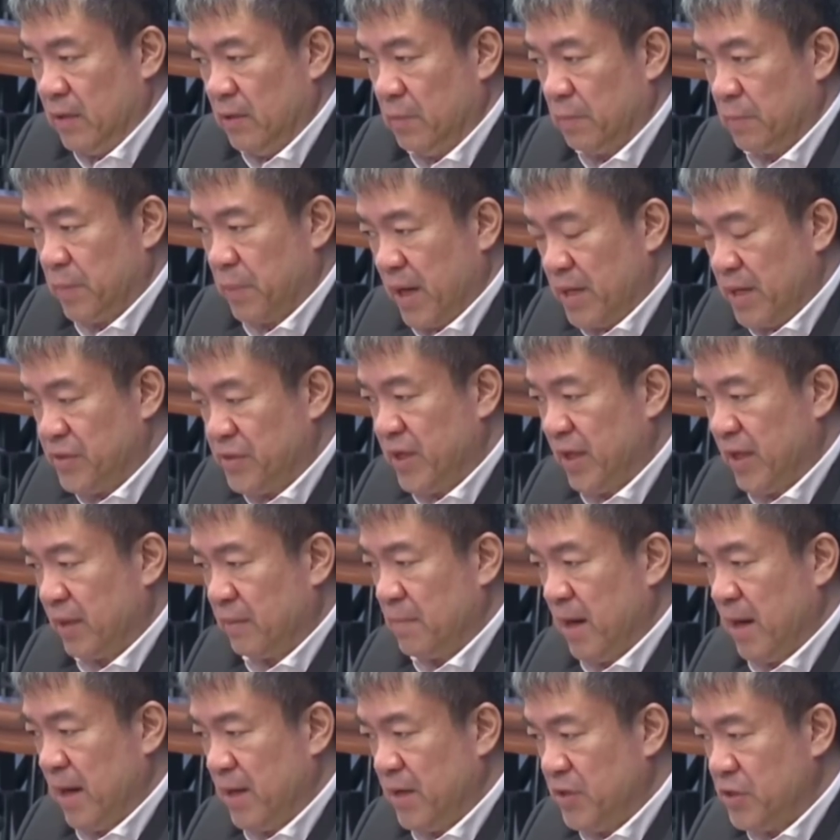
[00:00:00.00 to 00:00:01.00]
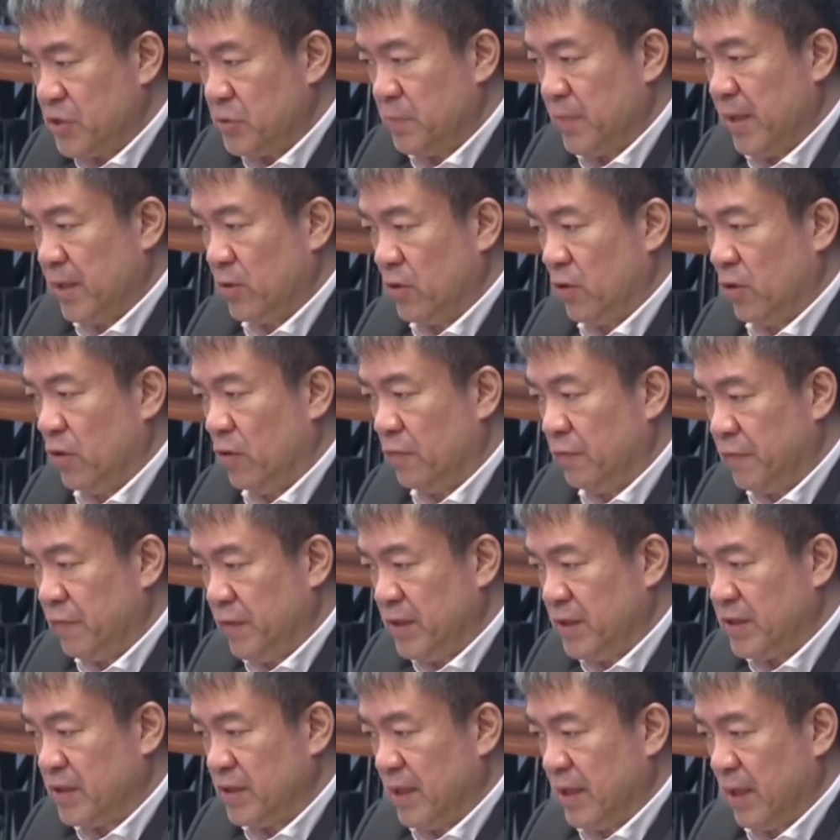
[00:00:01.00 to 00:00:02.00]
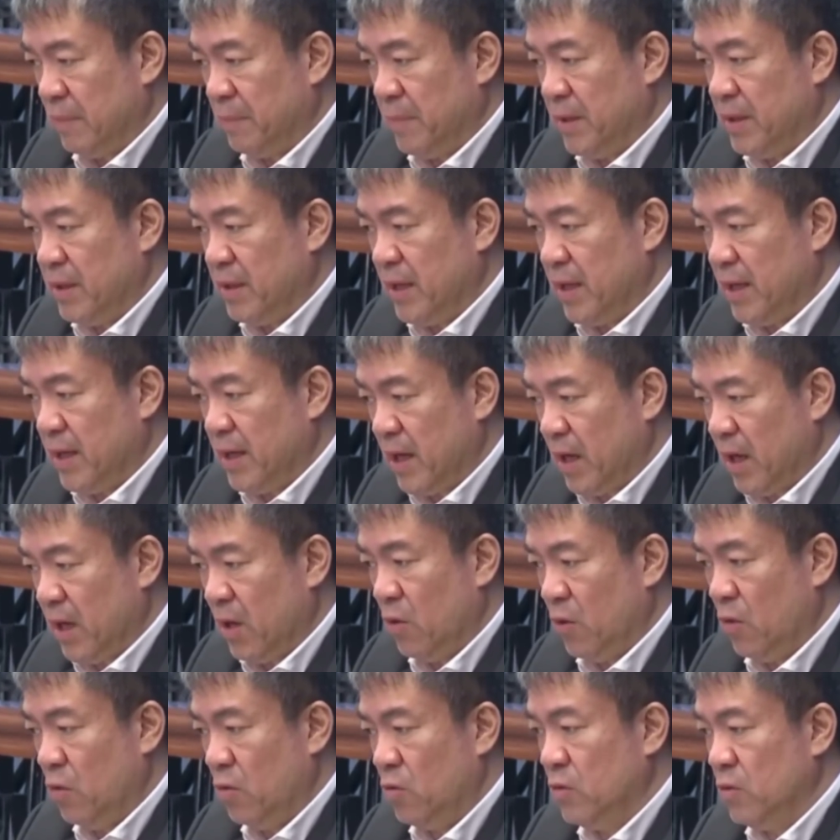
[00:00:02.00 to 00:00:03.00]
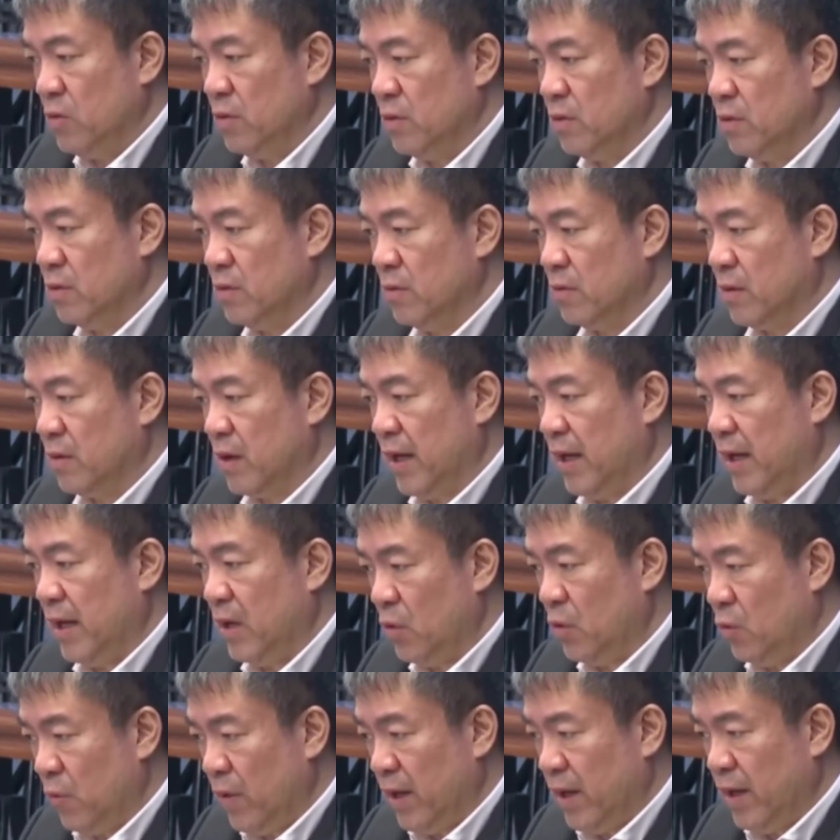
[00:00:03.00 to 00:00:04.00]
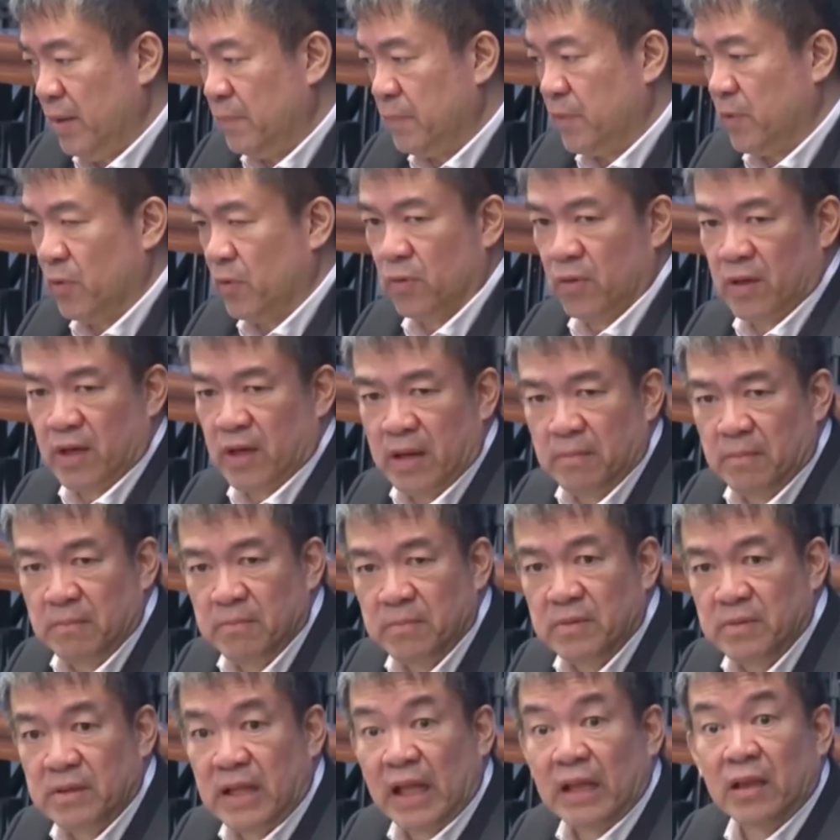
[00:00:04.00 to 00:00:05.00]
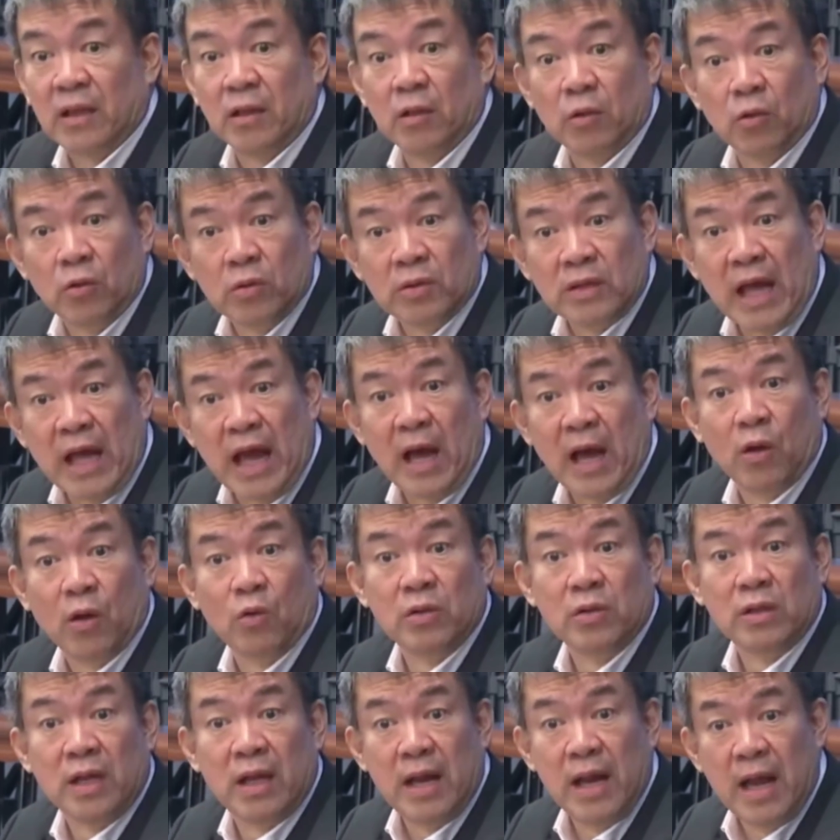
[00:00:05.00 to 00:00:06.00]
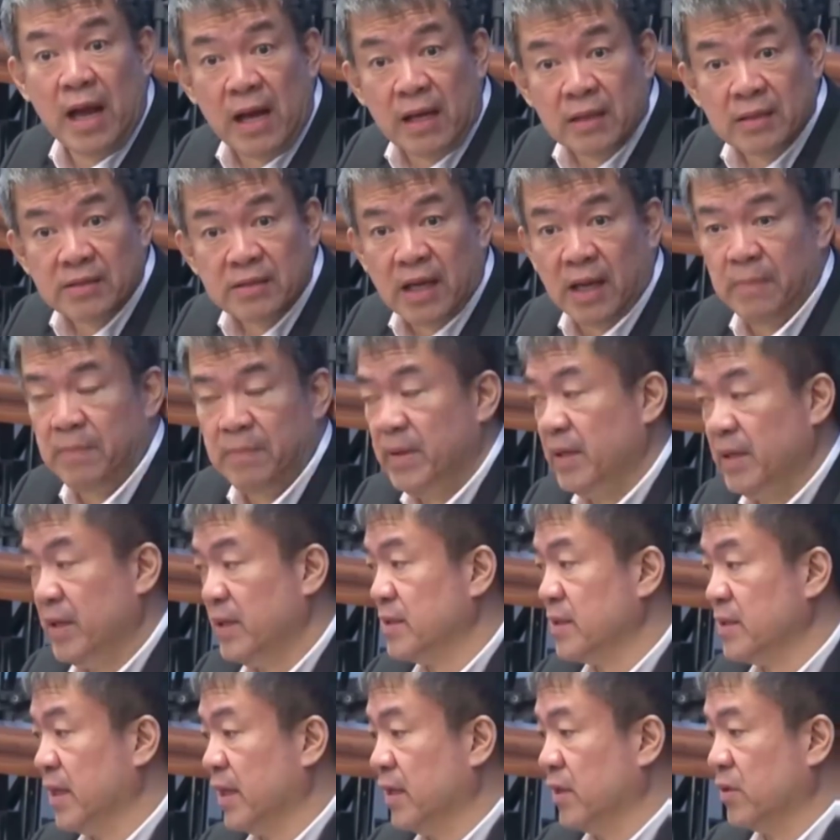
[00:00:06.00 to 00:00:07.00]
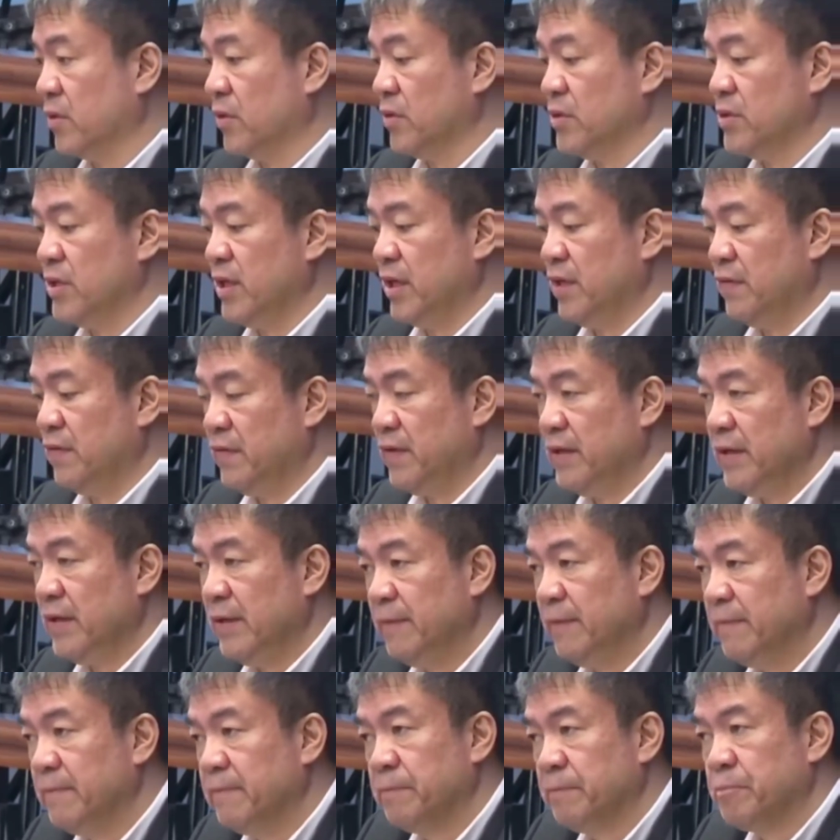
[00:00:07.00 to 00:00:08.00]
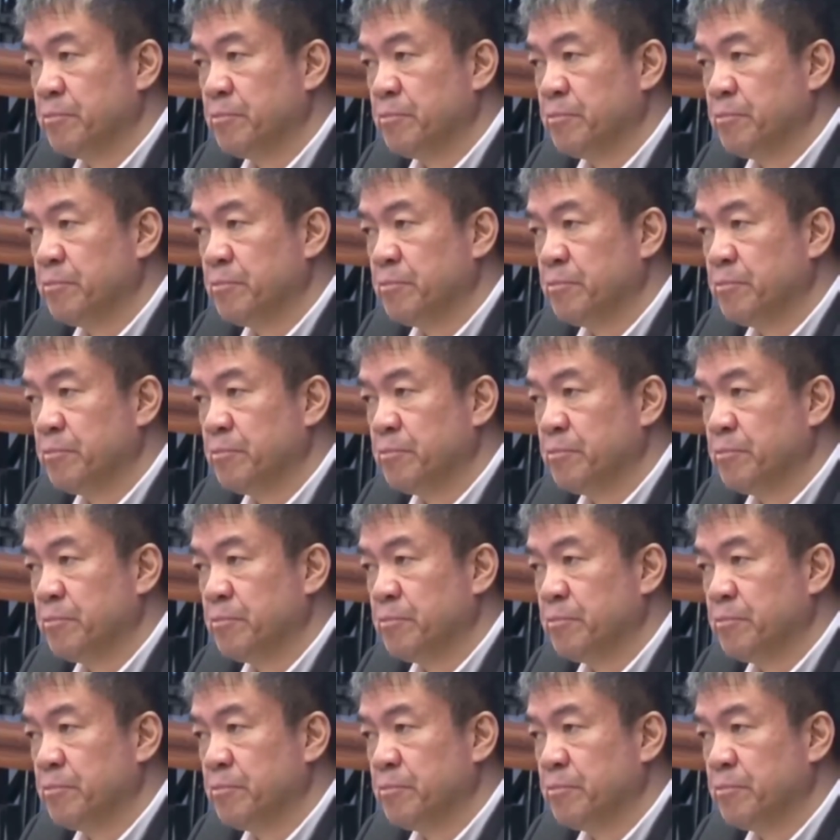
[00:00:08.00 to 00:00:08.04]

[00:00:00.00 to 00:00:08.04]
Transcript: yung Project Management Office ng Mindanao Railway Program, tatlong tao na lang, sabi ni Senator JV.